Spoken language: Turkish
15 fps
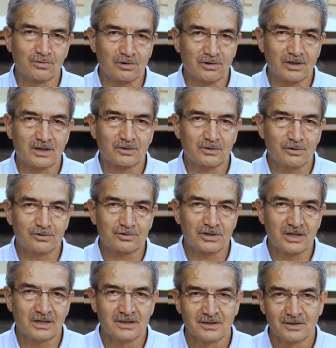olarak
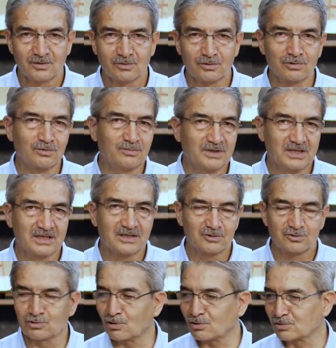önce onu bir
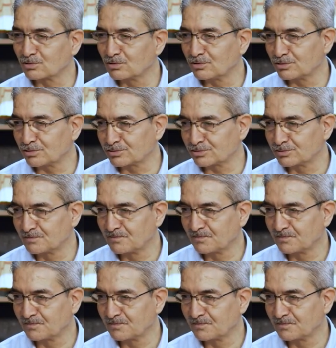sorguluyor.